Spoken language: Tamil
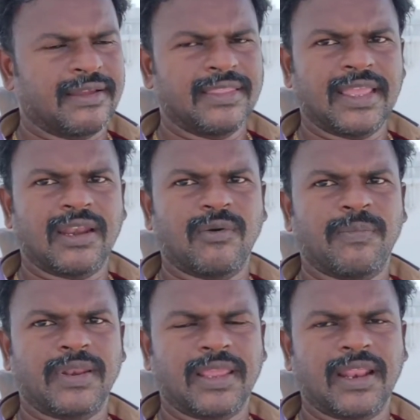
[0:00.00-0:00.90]
எந்த
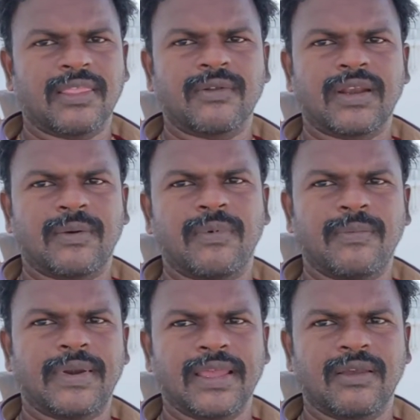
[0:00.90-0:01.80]
அளவு அதை விட
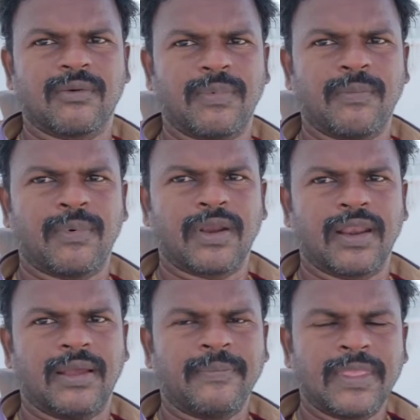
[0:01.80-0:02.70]
டபுள் மடங்கு குப்பை
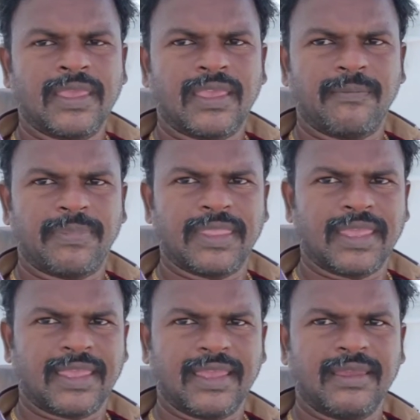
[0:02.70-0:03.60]
போடலாம்
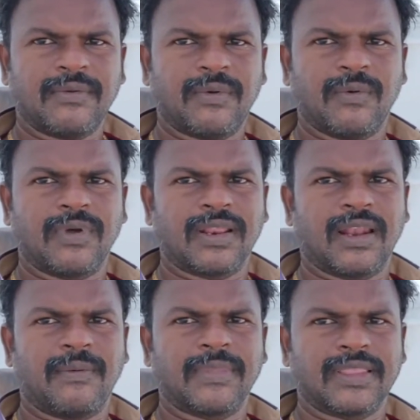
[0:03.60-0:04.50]
இப்போதைக்கு ஒவ்வொரு
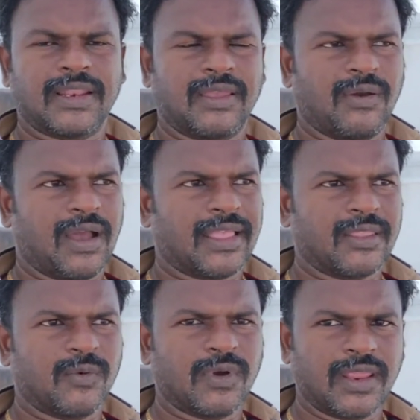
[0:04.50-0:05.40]
கிராமத்துலேயும்
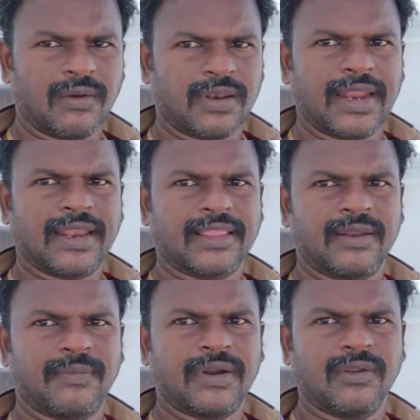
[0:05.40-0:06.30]
அந்த ஒரே ஒரு
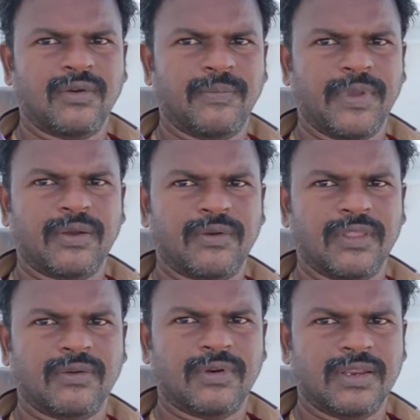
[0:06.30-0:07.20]
இடத்துல மட்டும் குப்பையை கொண்டு
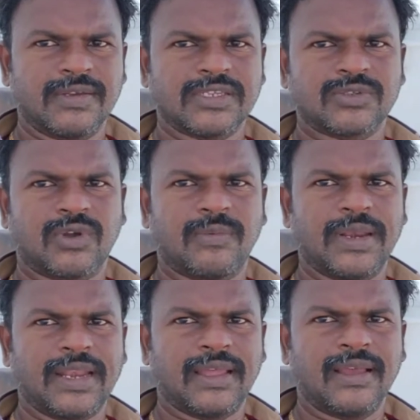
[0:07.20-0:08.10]
வந்து கொட்டி வச்சிட்டோம்
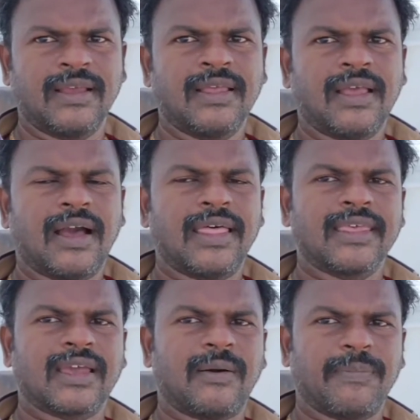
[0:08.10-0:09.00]
அப்படின்னா
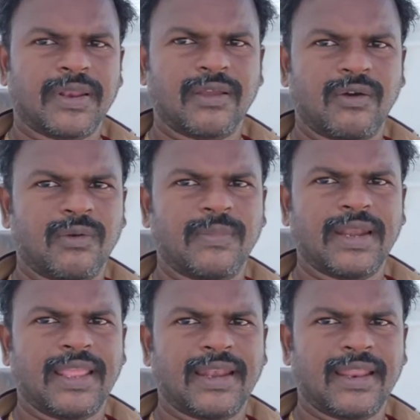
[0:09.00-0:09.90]
அதுக்கு அப்புறம்
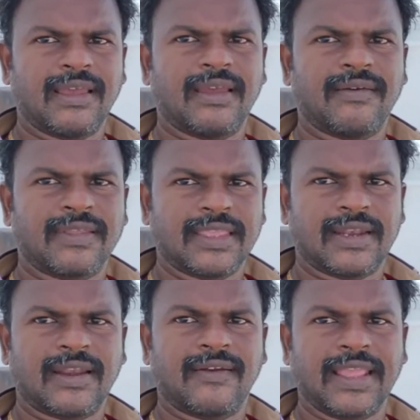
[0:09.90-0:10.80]
கவர்மெண்ட் என்ன வந்து
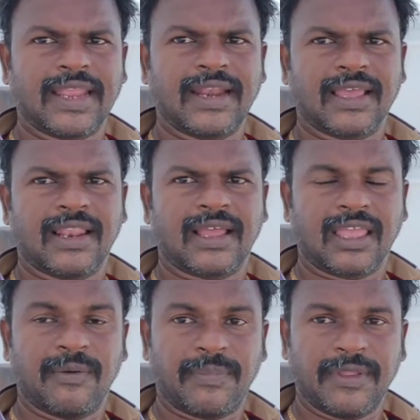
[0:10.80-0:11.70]
நடவடிக்கை எடுக்கிறாங்க
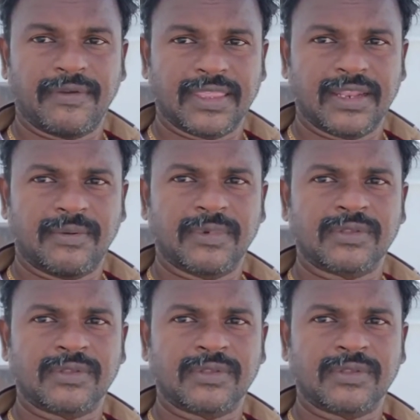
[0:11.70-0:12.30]
எப்படி வந்து